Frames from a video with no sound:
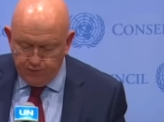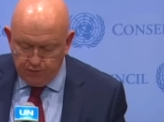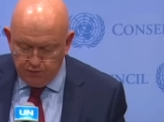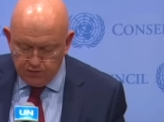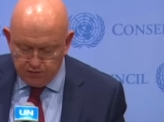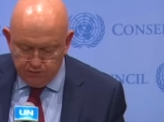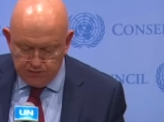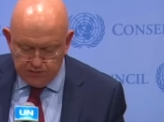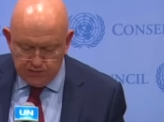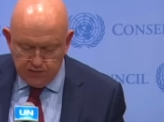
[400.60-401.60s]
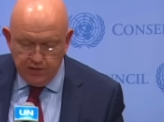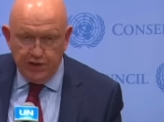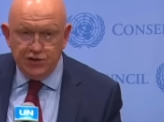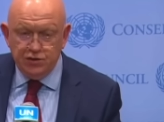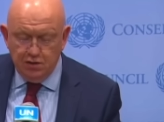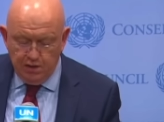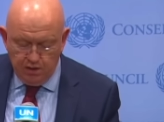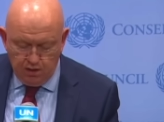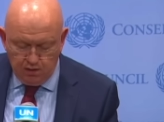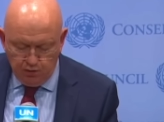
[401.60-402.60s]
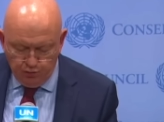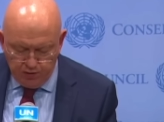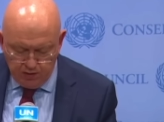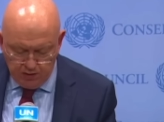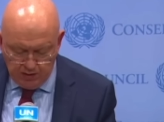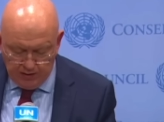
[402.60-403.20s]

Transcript: Đại sứ Nga tại Liên Hợp Quốc Vasily Nebensia